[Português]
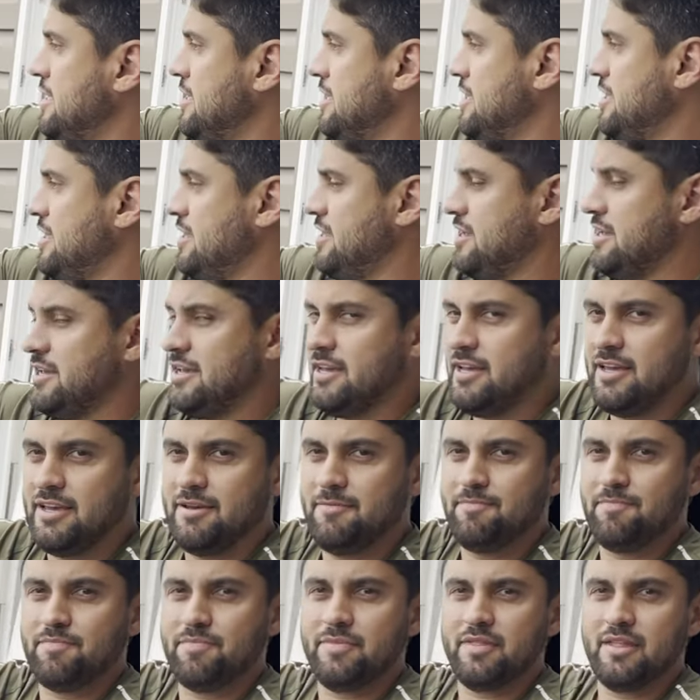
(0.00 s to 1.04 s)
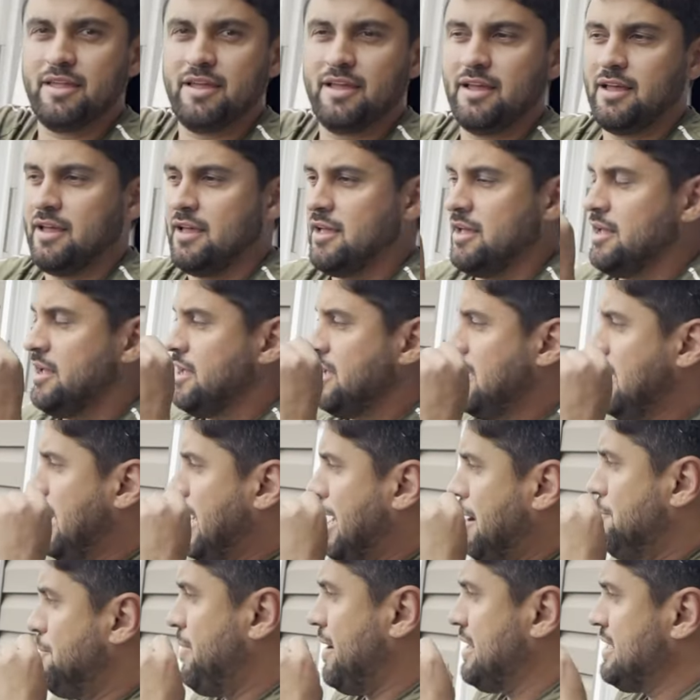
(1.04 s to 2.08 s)
E
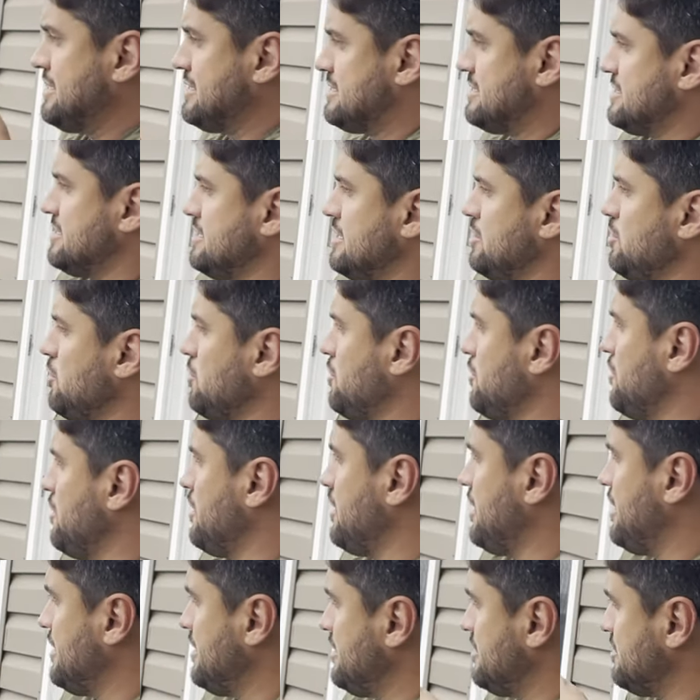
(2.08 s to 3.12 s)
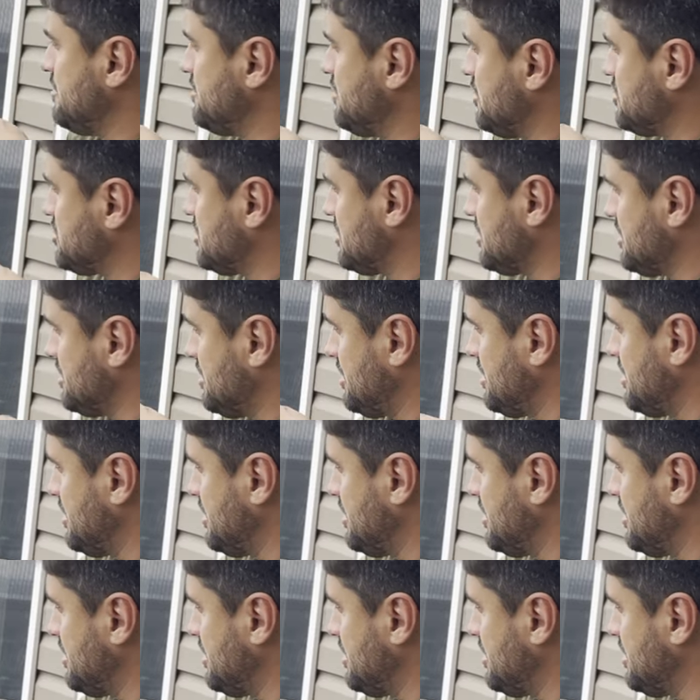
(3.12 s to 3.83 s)
apareceu aí no nosso,